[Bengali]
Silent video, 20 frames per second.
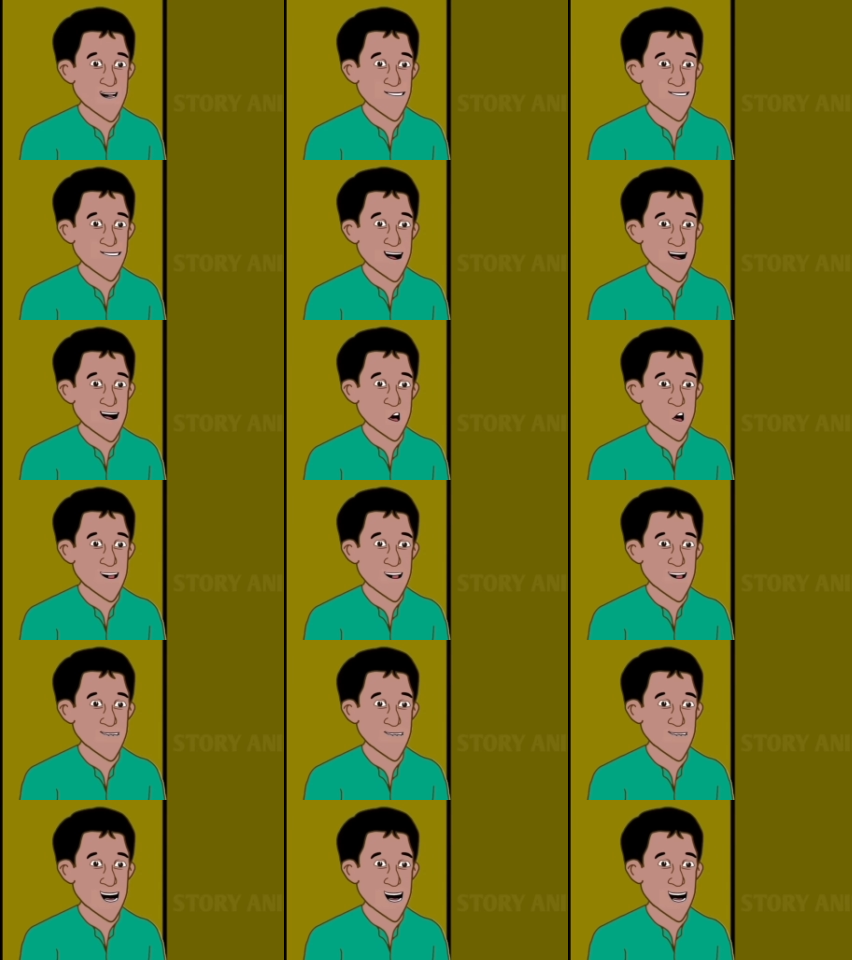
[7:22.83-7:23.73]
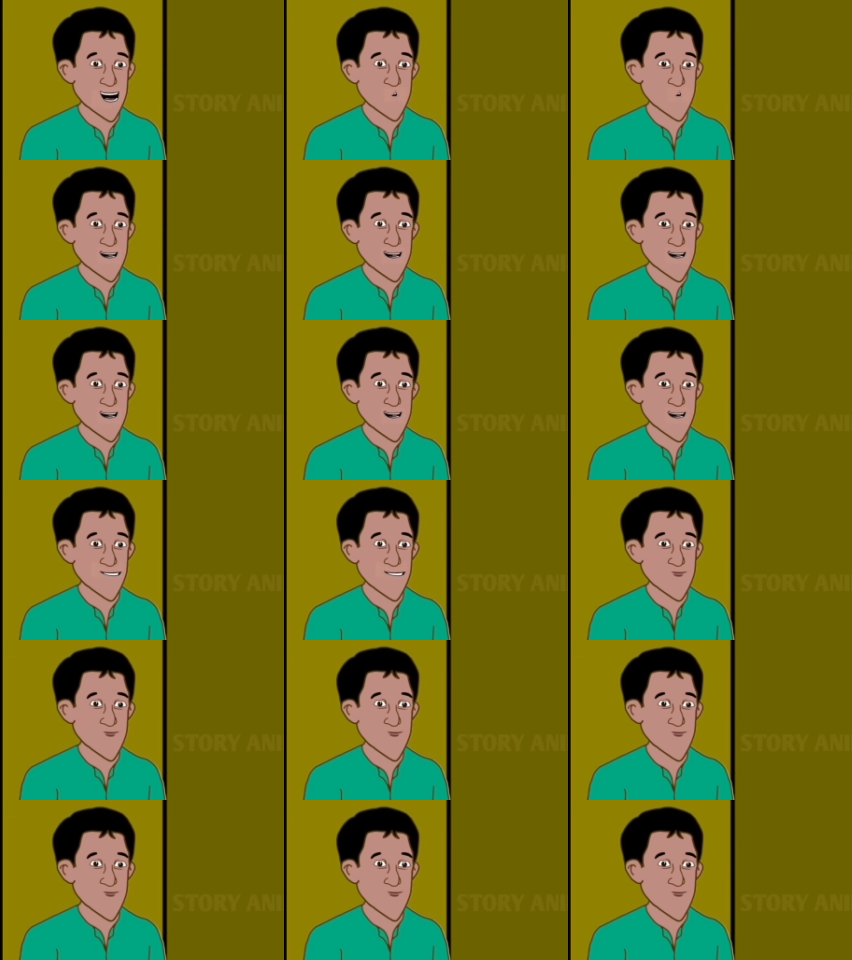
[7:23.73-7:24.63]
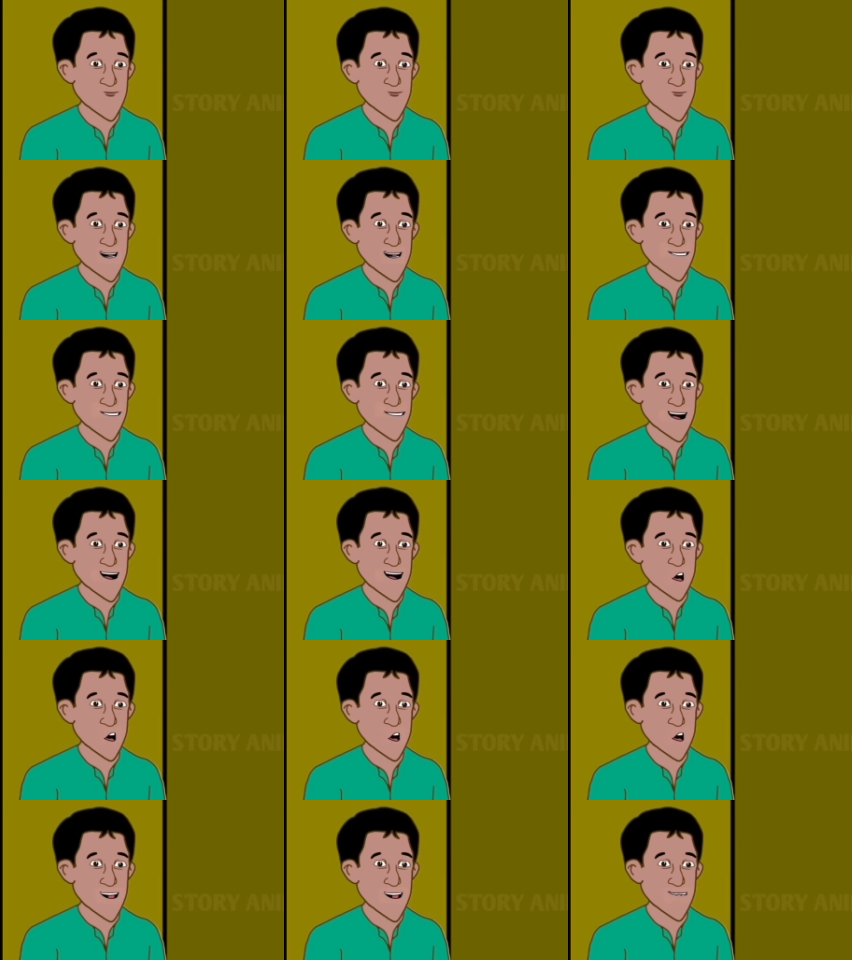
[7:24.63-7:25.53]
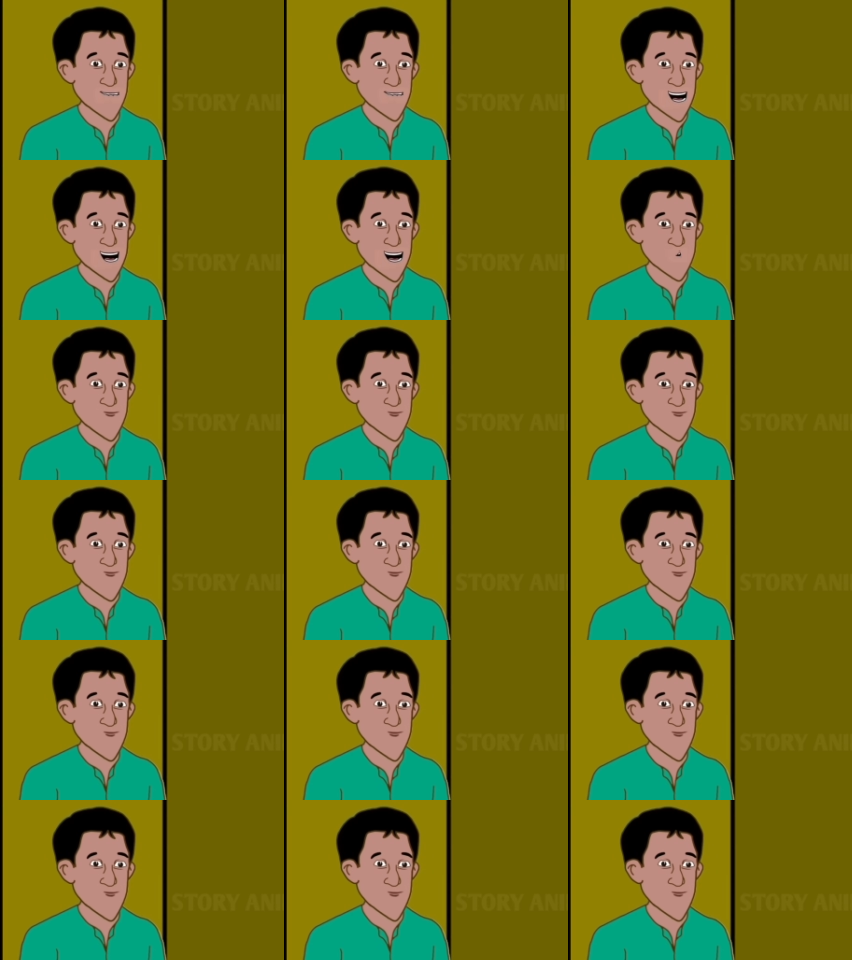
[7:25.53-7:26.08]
সবজি যা দামে দিচ্ছি তুমি কিনতে পারবে না